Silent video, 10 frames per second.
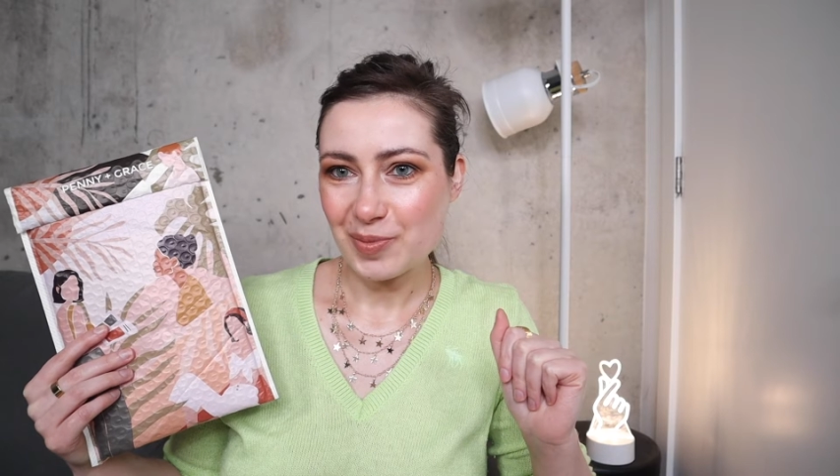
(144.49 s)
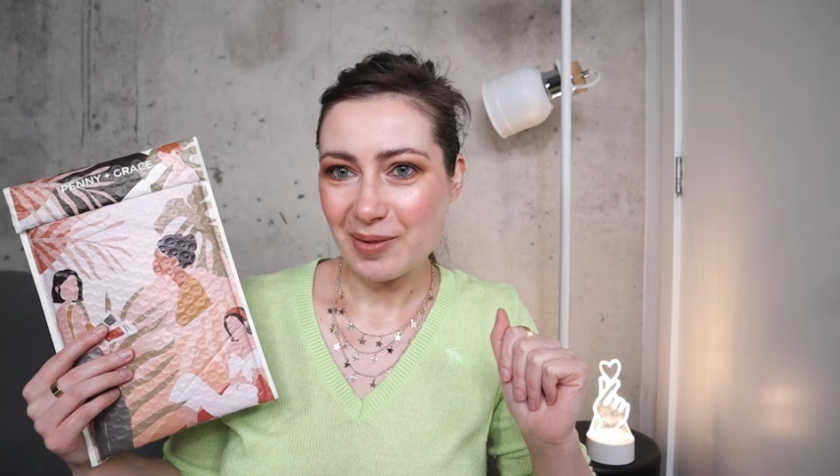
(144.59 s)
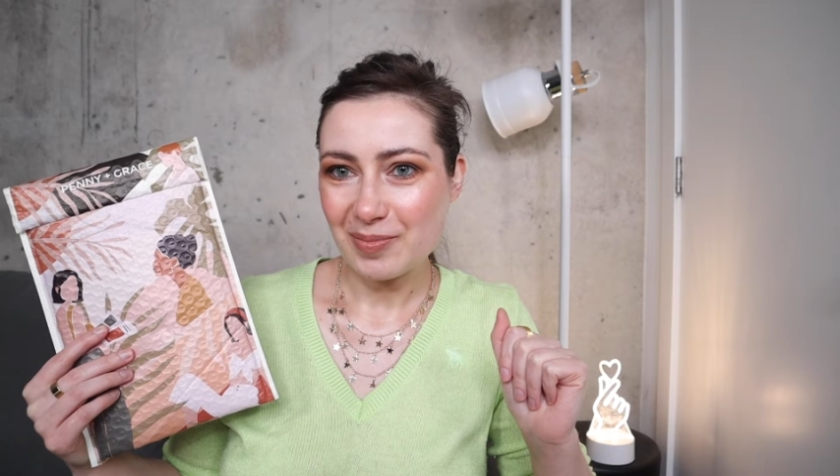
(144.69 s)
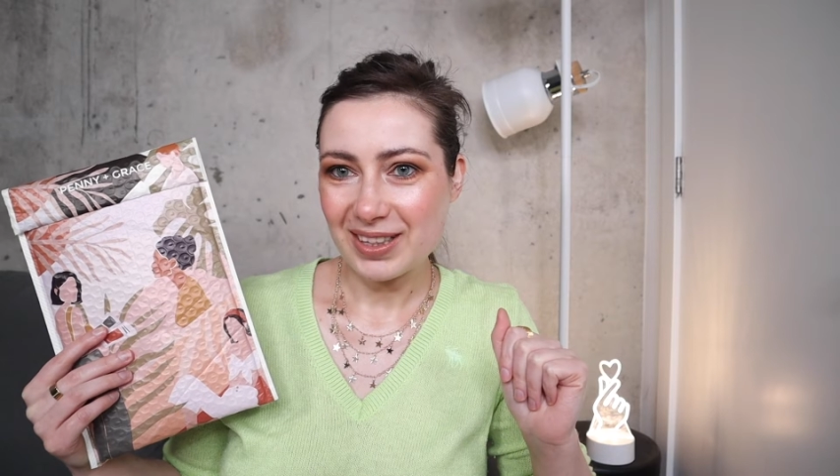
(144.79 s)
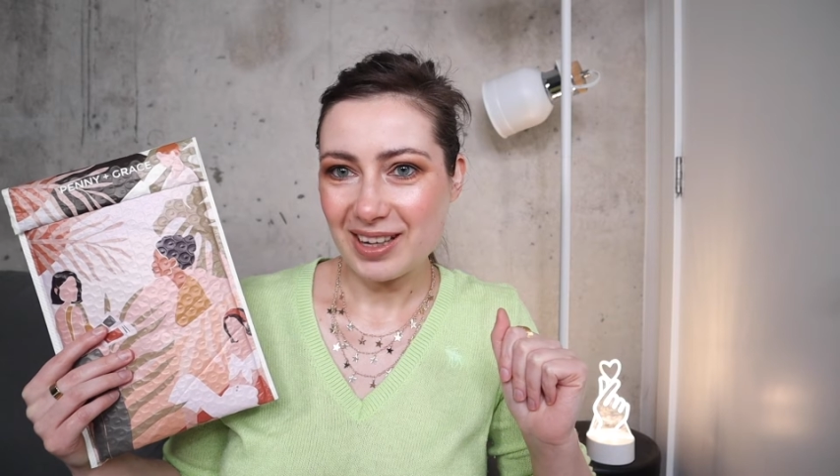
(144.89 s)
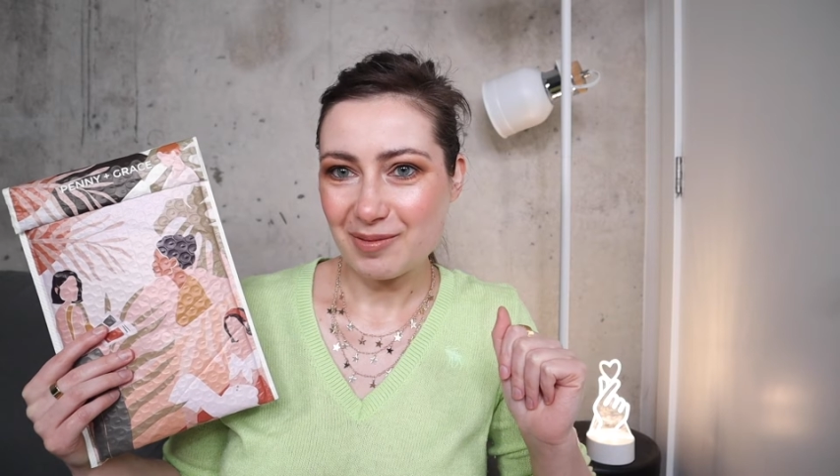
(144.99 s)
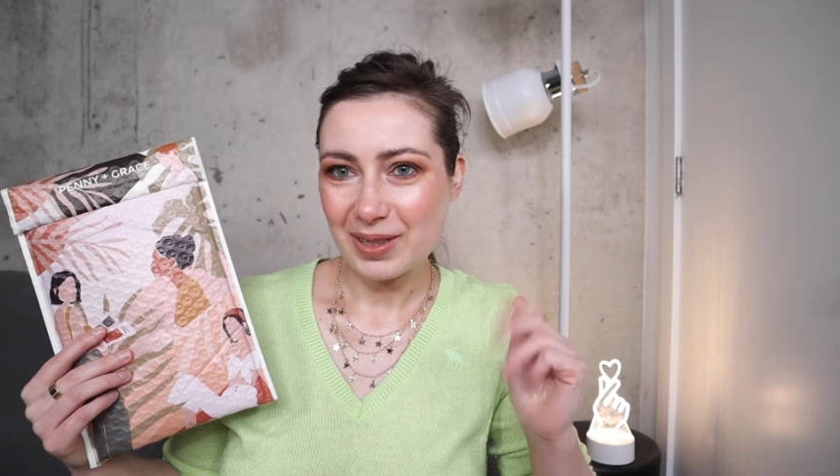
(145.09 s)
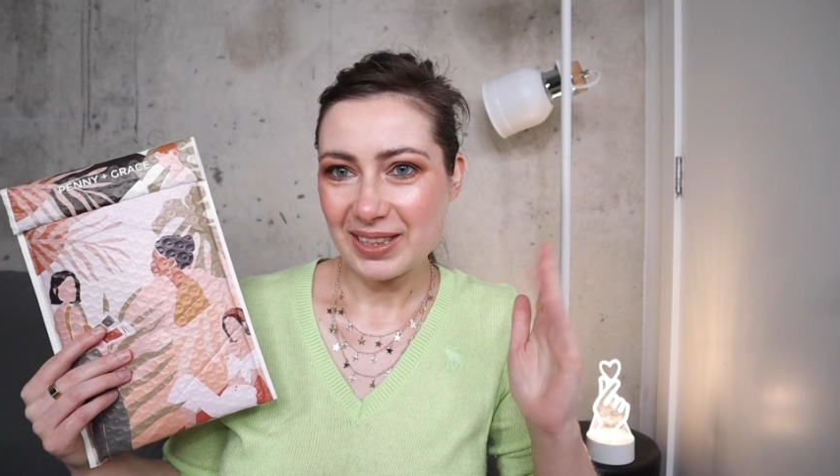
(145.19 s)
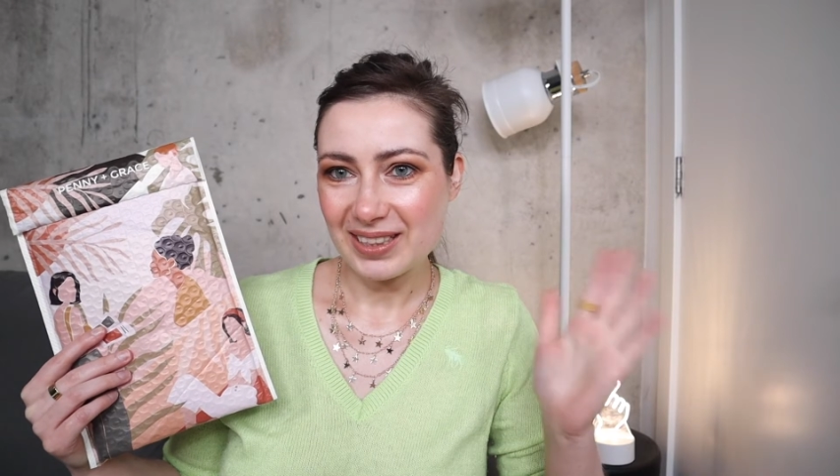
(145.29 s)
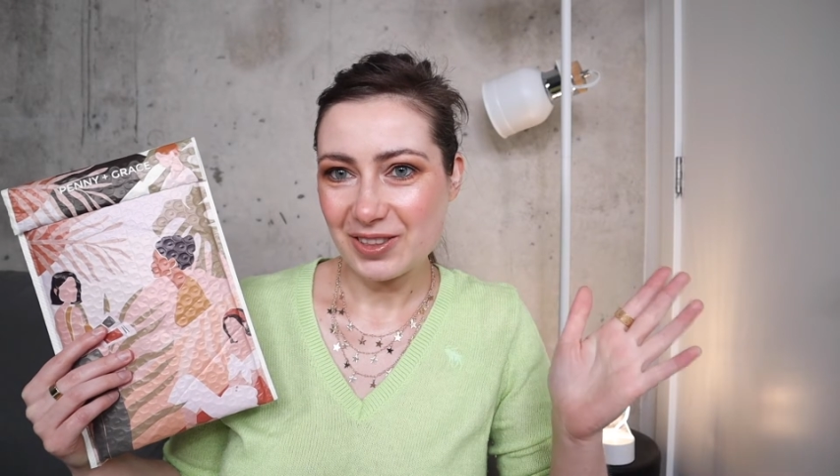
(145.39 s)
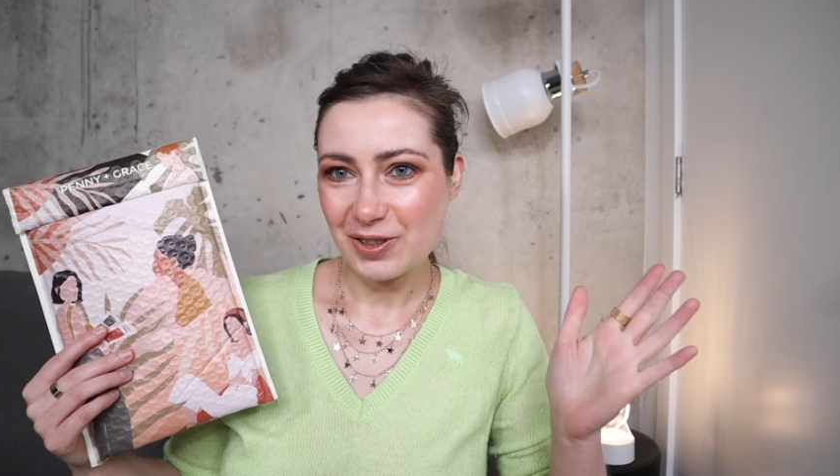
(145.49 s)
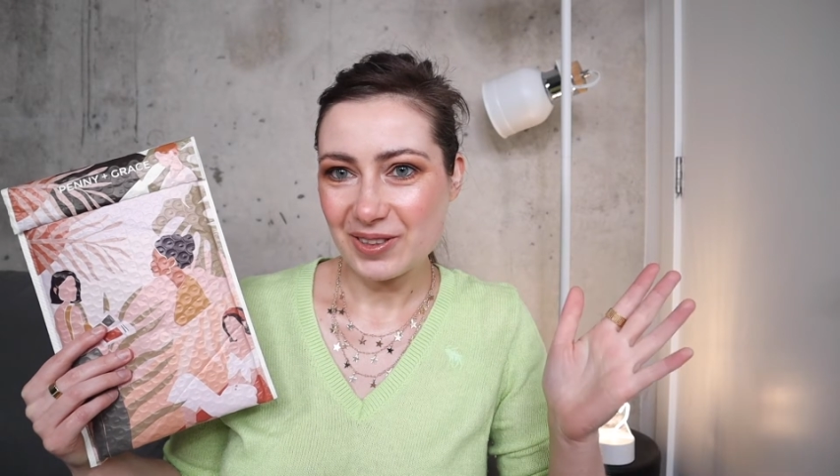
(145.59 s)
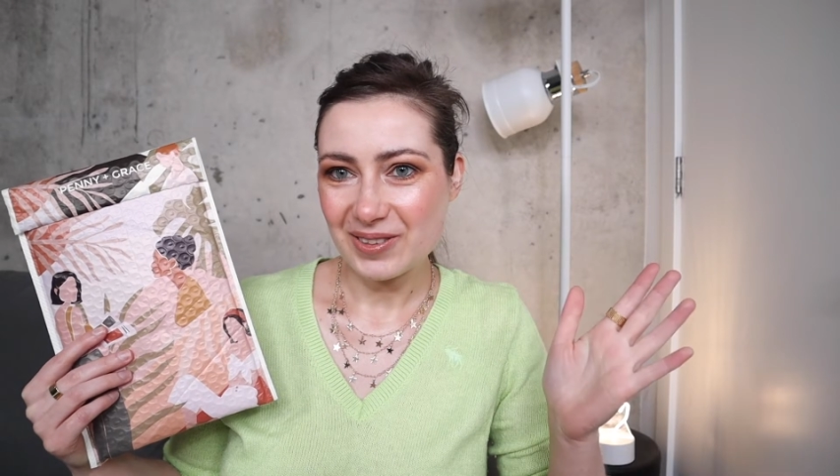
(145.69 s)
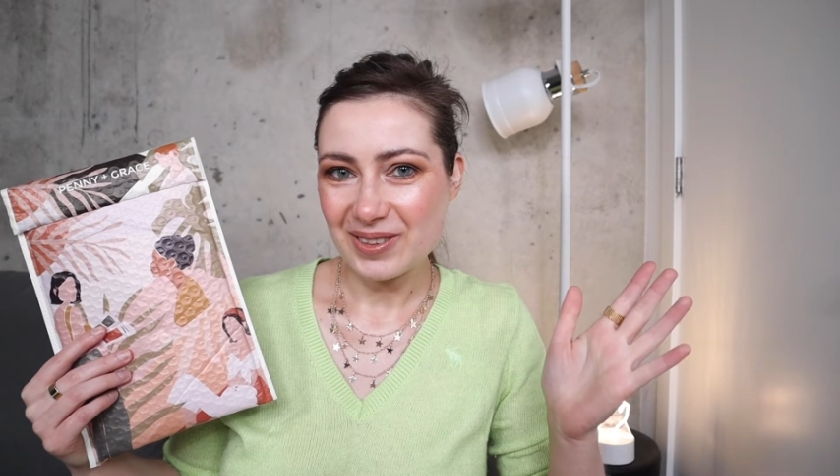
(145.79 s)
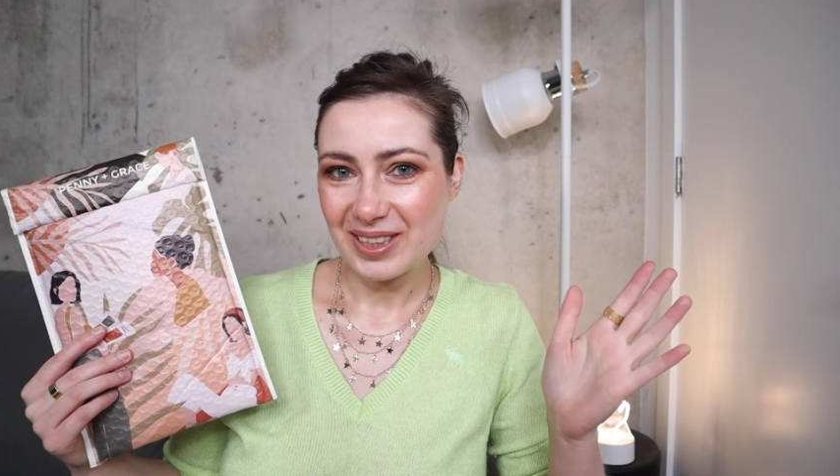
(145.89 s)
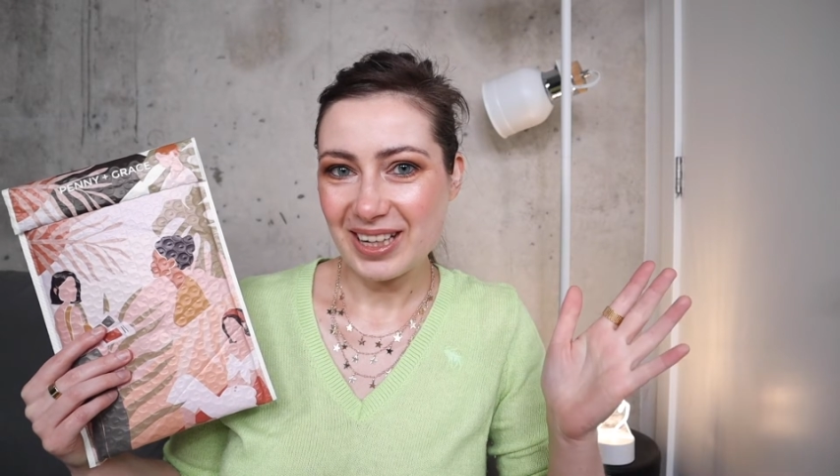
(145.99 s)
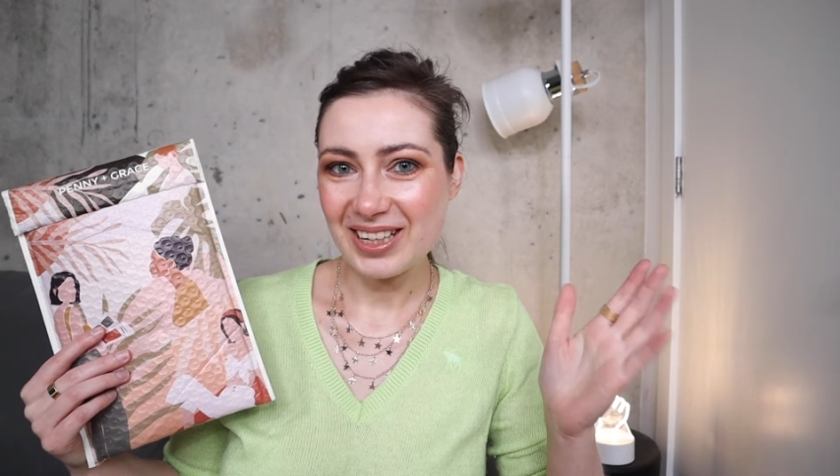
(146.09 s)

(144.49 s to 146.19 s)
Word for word: там как бы э,